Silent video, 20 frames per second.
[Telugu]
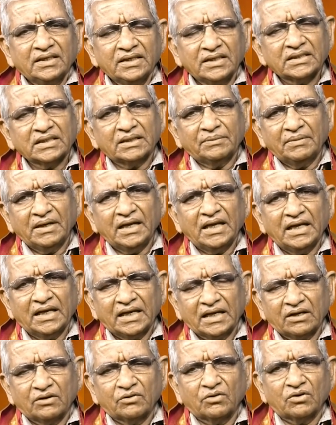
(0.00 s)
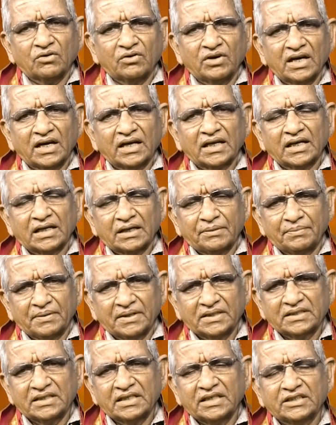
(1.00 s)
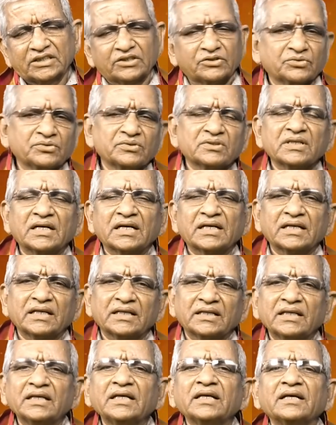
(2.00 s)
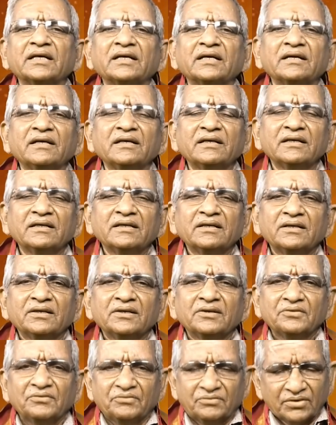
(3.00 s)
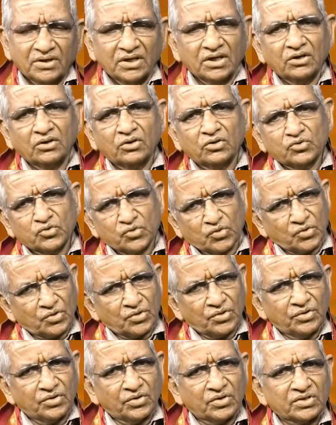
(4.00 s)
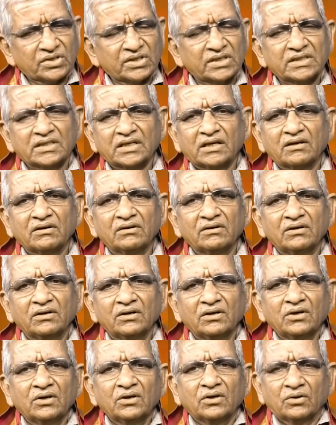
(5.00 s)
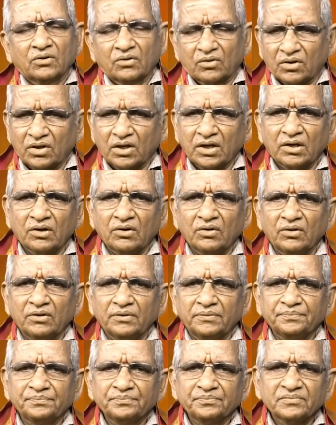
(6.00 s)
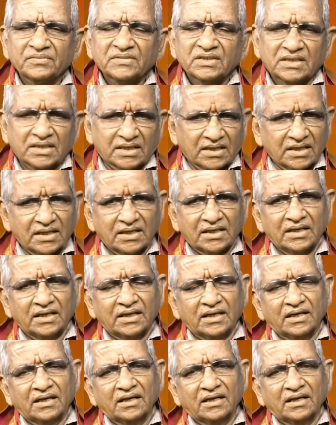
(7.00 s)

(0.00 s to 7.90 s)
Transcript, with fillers: ఈ సమయాన్ని కనుక ఒకవేళ కనుక పరిశీలించి చూసినట్టయితే వ్యయంలో శుక్రుని యొక్క సంచారం గృహంలో చక్కటి